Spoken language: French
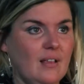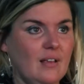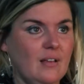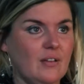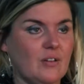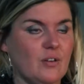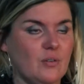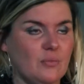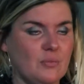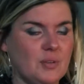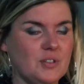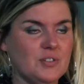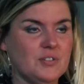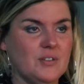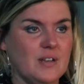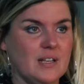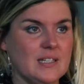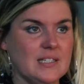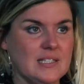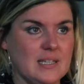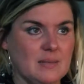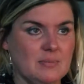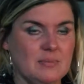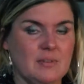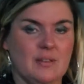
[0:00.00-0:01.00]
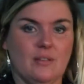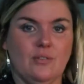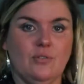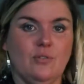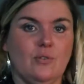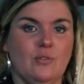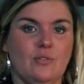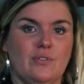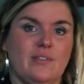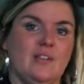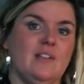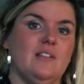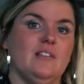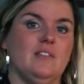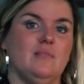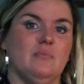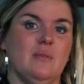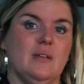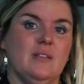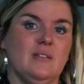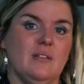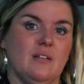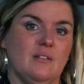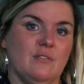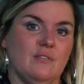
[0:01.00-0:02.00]
Comment je vais accepter de le
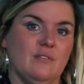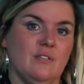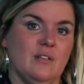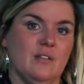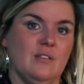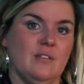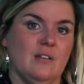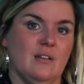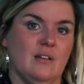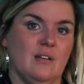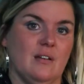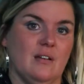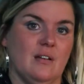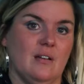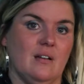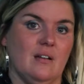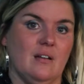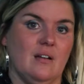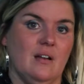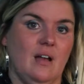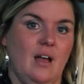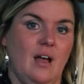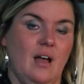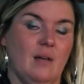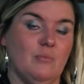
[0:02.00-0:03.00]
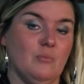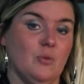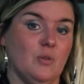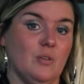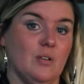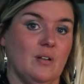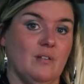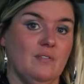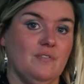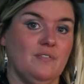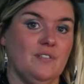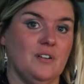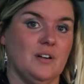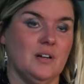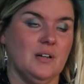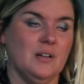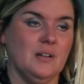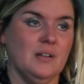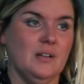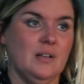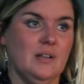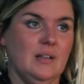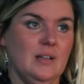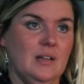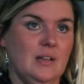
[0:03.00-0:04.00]
transmettre en fait à, mon enfant
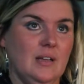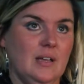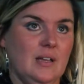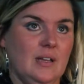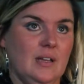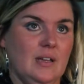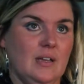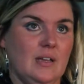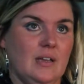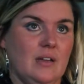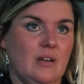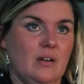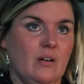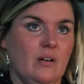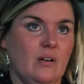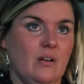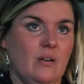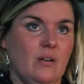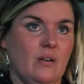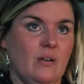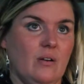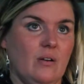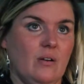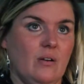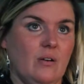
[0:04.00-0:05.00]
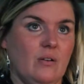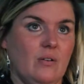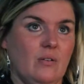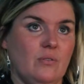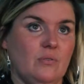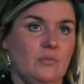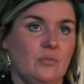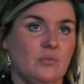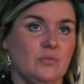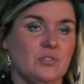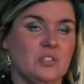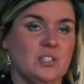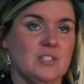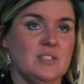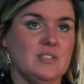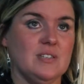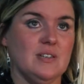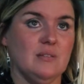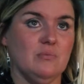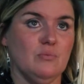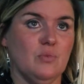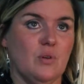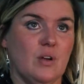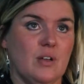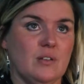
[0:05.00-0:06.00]
et donc donc
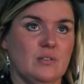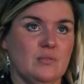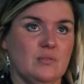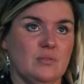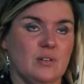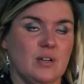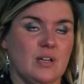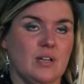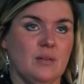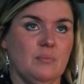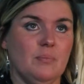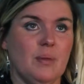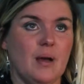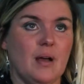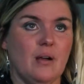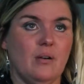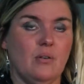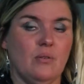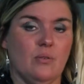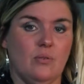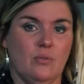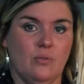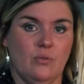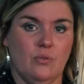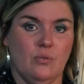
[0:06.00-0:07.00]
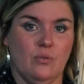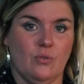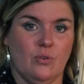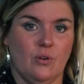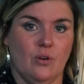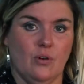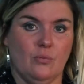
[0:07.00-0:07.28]
essayé de me rassurer par le, corps